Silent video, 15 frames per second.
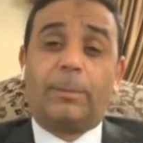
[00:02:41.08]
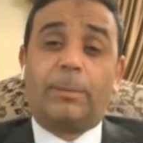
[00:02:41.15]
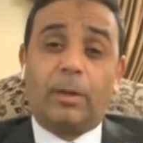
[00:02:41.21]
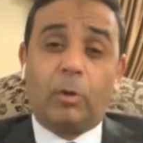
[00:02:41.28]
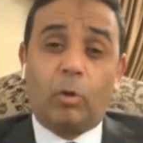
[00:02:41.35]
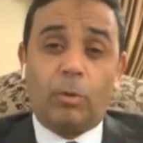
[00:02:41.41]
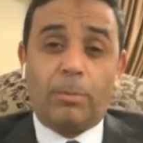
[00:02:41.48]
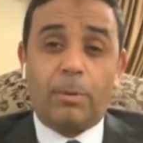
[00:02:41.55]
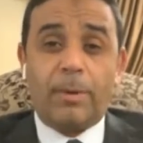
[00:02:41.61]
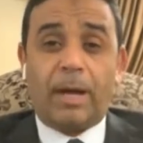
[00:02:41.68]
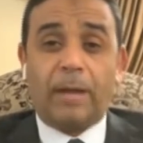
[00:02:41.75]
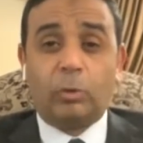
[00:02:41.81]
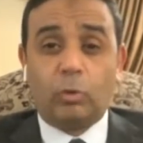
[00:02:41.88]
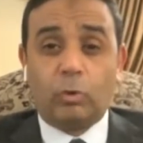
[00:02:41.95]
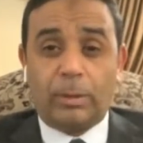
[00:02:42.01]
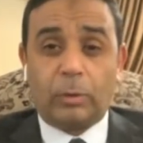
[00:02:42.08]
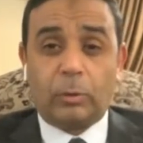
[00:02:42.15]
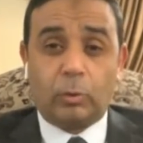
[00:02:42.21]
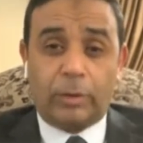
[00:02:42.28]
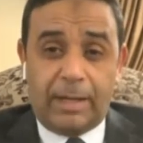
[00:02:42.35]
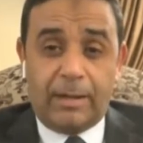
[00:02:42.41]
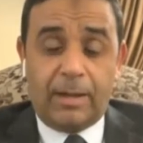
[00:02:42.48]
طبعا هو بيبقى عنده
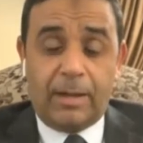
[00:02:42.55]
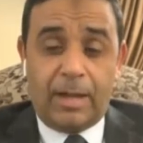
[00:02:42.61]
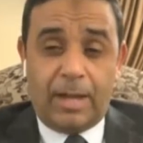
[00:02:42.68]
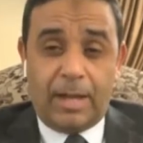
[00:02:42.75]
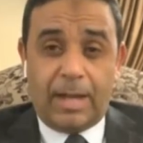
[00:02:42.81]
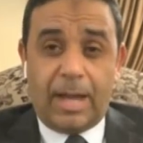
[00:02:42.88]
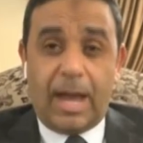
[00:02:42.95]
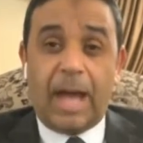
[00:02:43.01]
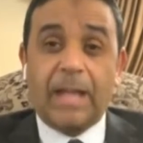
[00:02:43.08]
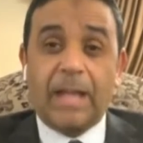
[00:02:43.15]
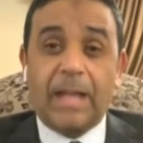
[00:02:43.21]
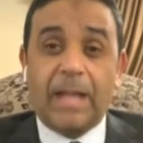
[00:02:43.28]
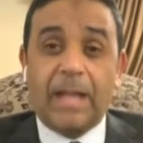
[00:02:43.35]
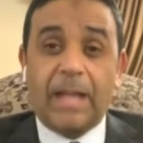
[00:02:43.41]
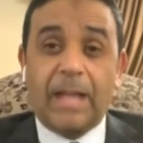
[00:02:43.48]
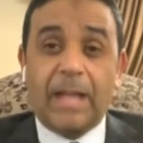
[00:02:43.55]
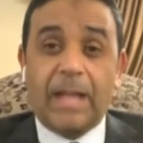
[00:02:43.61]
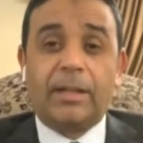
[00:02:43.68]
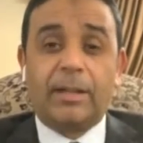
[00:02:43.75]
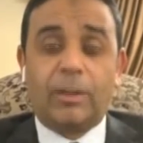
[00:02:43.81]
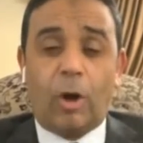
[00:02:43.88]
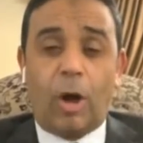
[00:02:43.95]
برضه ايه هدف
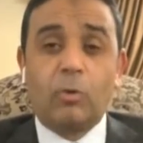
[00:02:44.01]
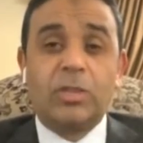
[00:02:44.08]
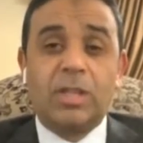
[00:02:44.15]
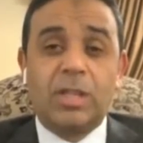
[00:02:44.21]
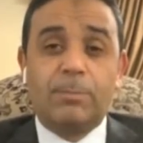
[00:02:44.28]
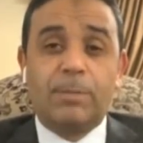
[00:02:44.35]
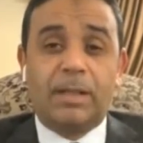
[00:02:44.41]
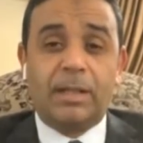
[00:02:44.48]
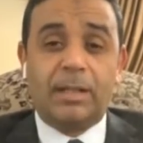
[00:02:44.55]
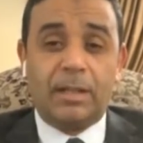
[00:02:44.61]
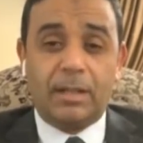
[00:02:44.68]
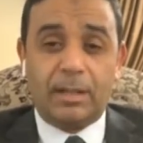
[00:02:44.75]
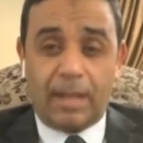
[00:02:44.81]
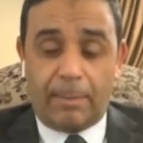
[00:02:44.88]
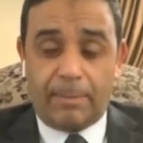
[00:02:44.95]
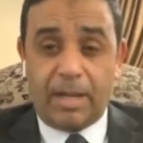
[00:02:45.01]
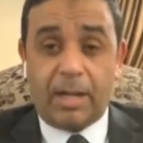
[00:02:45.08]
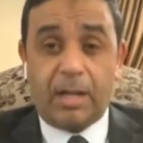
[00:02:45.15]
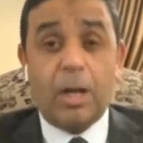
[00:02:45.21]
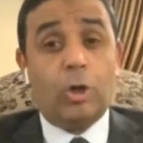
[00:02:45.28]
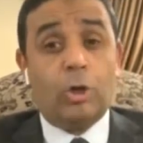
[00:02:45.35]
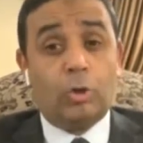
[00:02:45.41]
معين انه عاوز يثبت
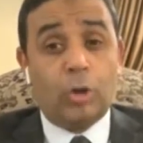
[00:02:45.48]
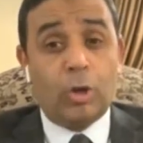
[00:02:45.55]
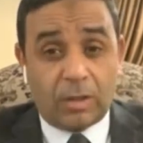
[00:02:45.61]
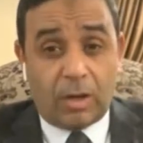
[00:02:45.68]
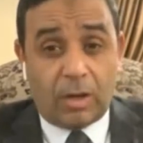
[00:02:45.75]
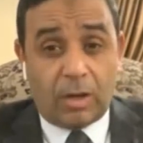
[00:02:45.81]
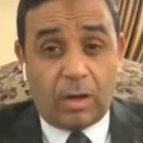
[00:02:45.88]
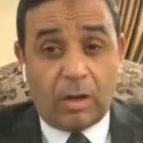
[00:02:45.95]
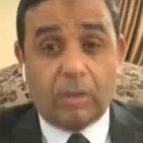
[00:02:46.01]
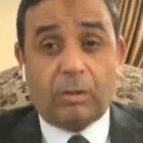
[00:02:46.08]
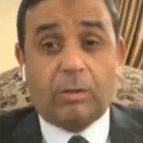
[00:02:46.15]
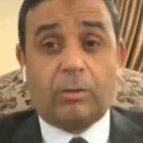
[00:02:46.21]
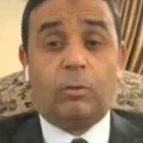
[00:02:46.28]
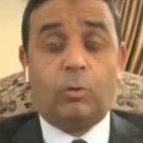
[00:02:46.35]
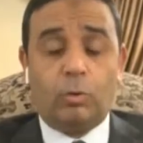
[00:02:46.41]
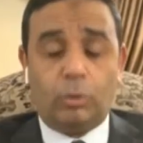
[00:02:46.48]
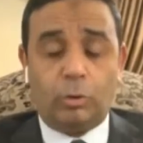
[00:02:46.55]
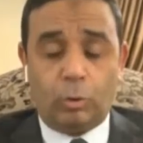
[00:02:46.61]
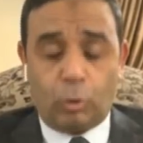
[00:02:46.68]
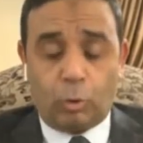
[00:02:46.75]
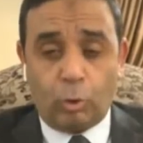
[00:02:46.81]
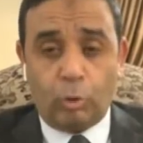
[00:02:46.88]
للجميع انه يستحق
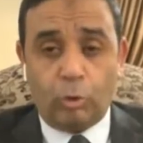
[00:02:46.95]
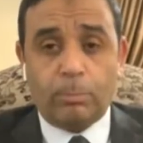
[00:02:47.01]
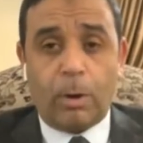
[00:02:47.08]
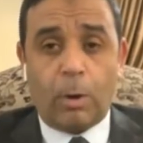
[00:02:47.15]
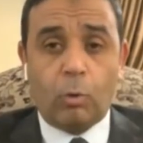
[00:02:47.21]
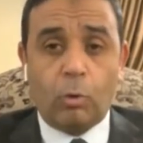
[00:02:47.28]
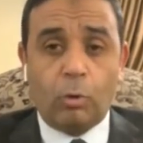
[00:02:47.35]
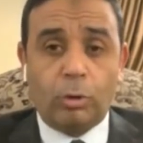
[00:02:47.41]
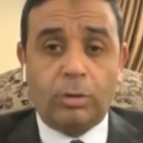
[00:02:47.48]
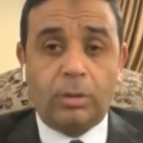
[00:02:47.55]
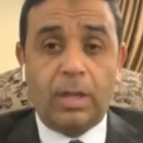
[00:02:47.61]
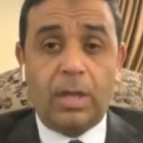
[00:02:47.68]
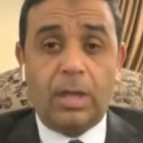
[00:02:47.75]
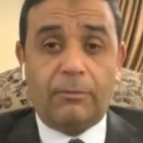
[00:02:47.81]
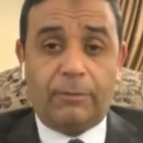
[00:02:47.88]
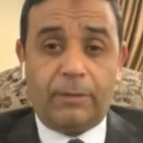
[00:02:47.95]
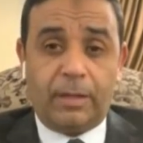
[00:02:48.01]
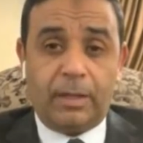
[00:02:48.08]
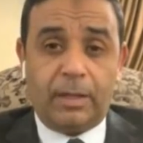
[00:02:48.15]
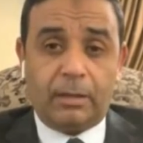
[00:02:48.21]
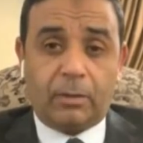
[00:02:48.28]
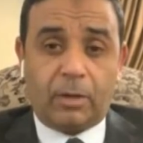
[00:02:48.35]
يكون موجود
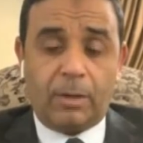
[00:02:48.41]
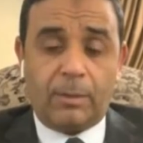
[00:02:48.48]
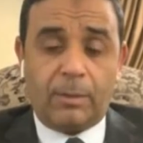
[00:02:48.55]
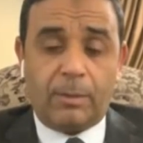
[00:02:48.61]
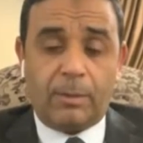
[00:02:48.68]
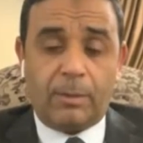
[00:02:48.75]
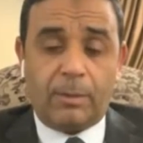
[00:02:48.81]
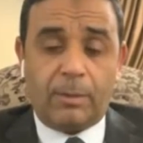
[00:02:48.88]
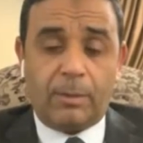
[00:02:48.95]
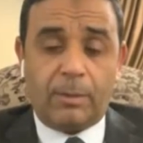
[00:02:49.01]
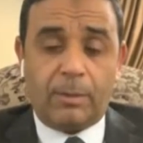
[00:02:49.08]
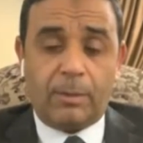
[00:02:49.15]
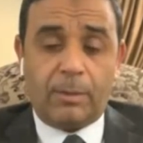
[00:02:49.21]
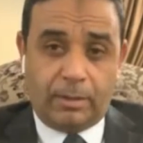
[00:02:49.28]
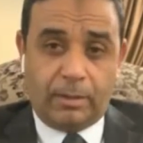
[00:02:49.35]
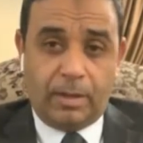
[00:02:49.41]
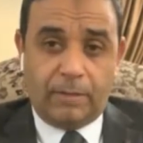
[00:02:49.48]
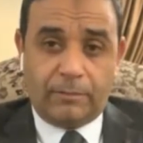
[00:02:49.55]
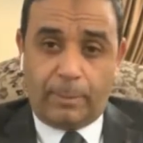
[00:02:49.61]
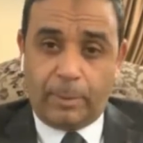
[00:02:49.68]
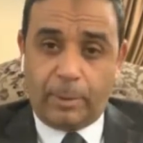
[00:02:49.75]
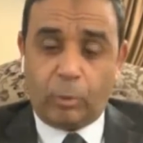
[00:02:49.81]
في القائمه الدوليه السعوديه
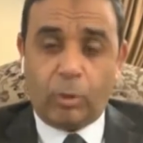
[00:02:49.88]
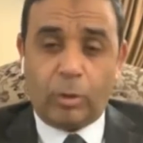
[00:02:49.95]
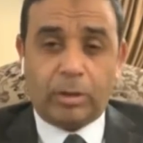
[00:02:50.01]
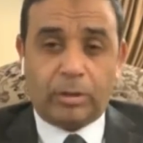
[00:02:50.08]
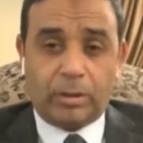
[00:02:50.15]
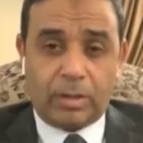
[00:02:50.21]
فمن وجهه